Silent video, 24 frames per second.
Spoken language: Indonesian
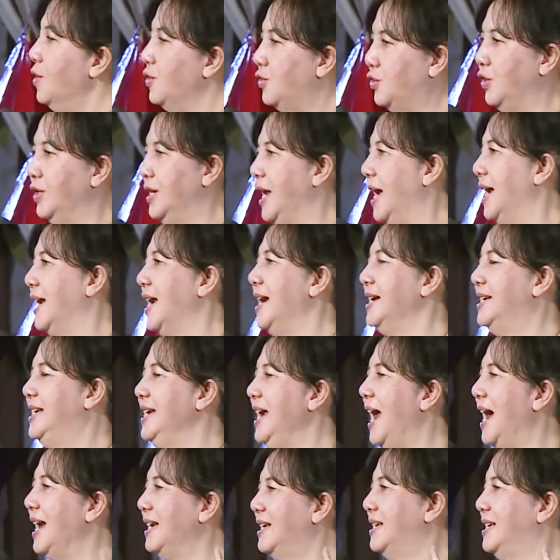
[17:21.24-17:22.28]
saudara
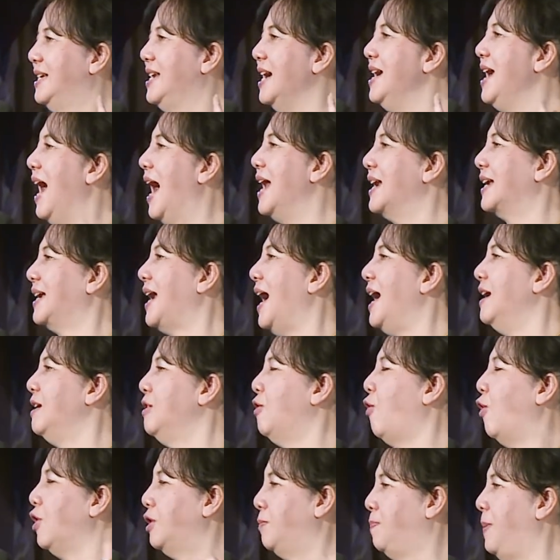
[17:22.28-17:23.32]
dia
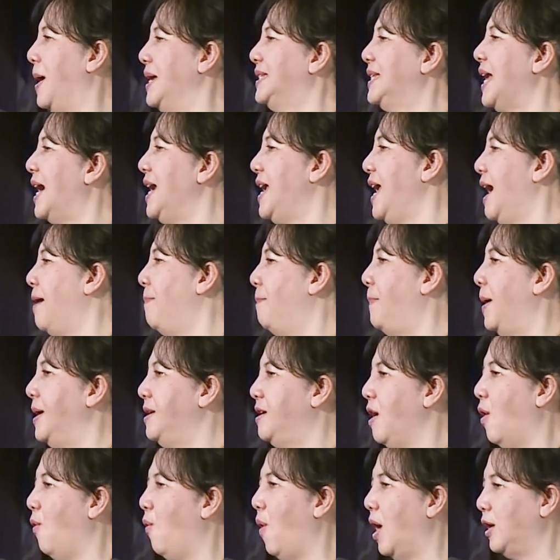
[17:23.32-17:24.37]
dengarkan khotbah saya
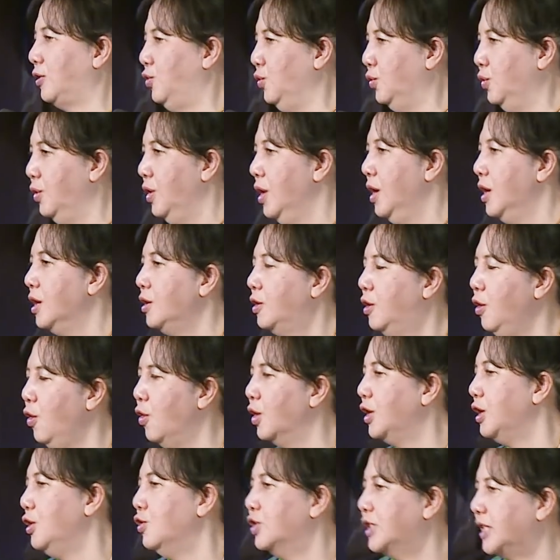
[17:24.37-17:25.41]
pada waktu
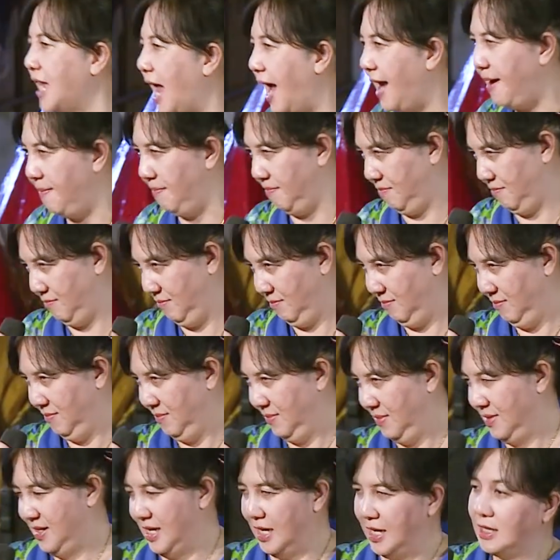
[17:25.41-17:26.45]
glorious time.
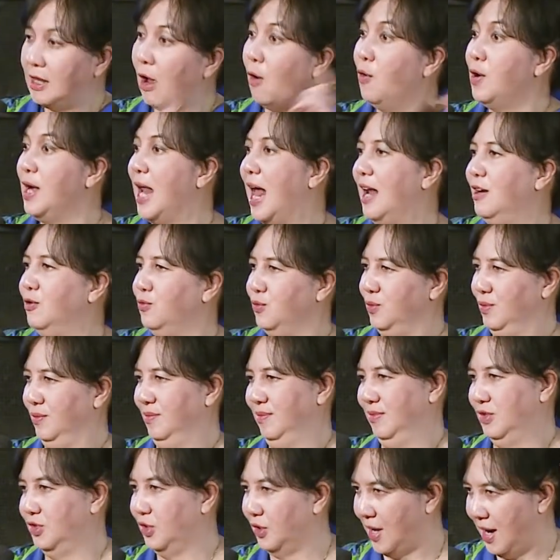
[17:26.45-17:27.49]
Jadi tahun lalu,
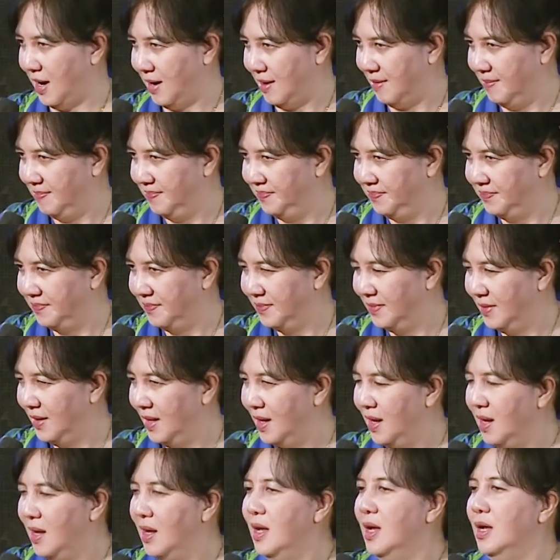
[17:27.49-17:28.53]
saudara.
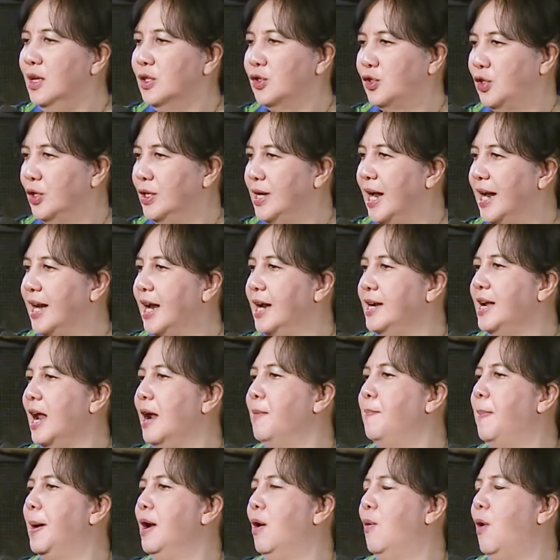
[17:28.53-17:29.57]
Saudara
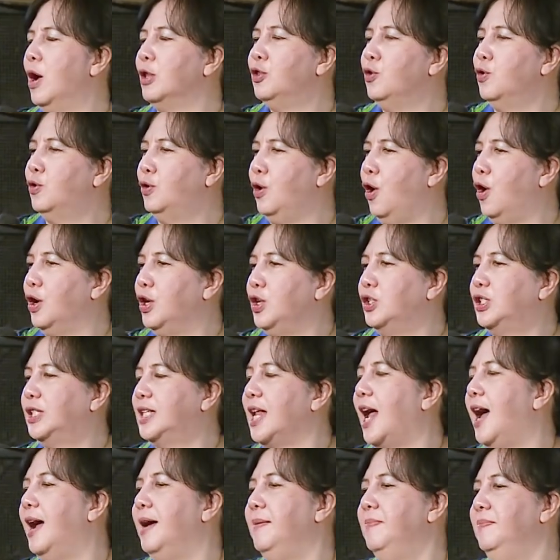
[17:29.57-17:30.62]
dan pada waktu glorious
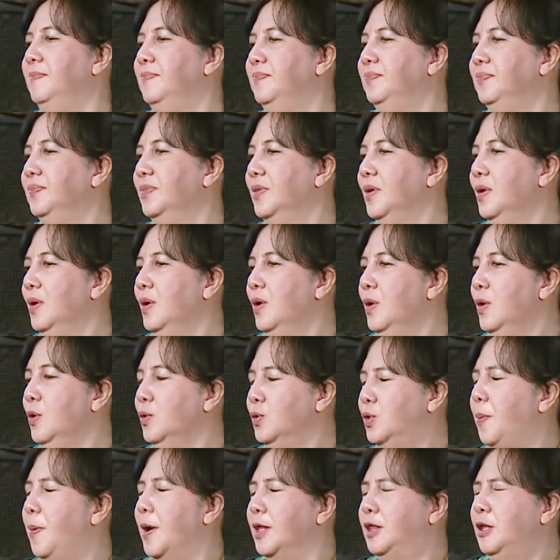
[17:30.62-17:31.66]
time,
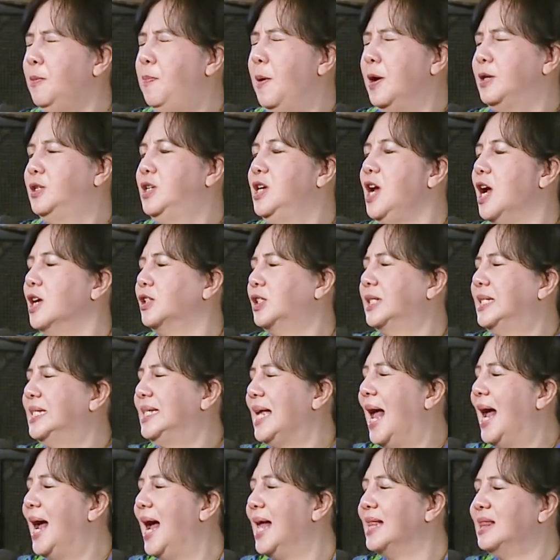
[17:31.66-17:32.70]
tiba-tiba dia
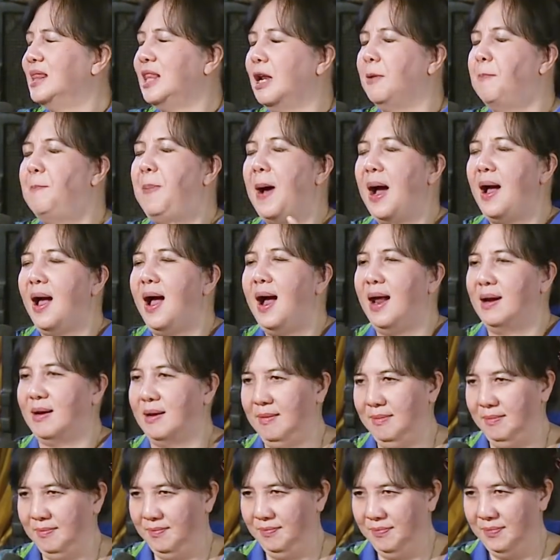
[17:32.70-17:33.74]
sangat terbakar.
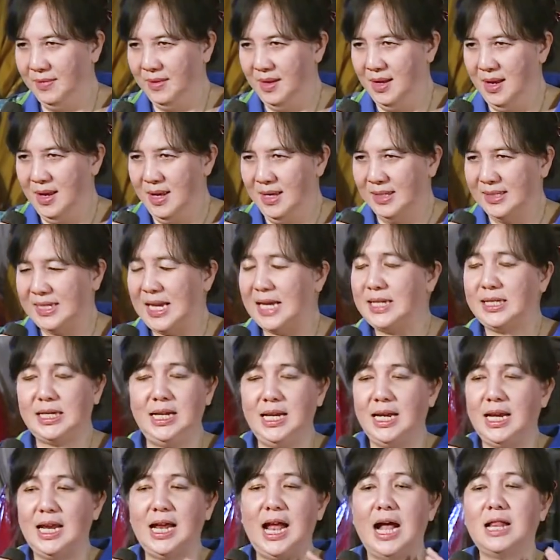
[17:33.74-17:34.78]
Saya
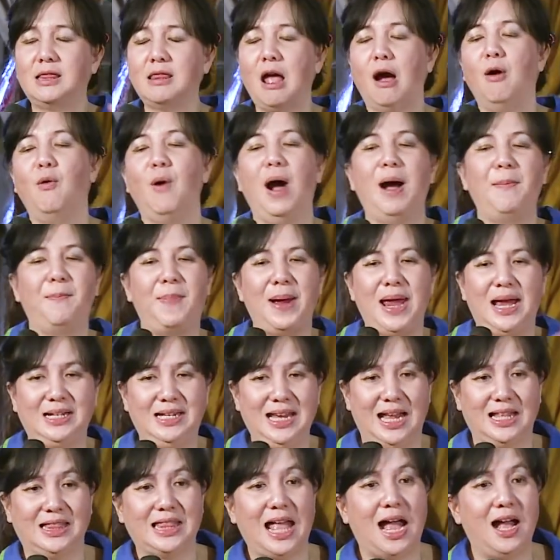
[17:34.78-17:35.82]
sendiri nggak tahu apa
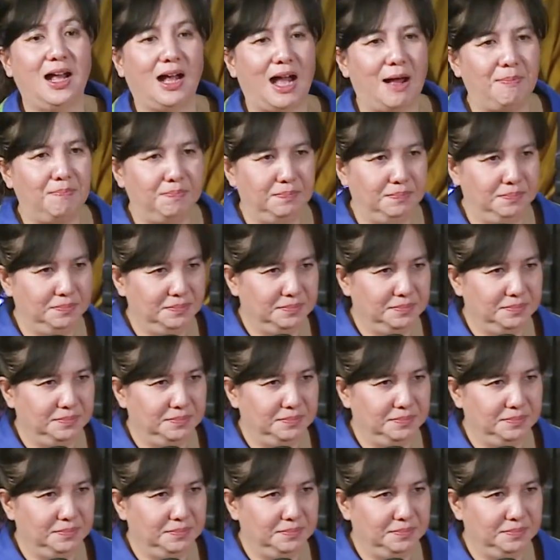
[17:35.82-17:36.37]
yang dia tangkap.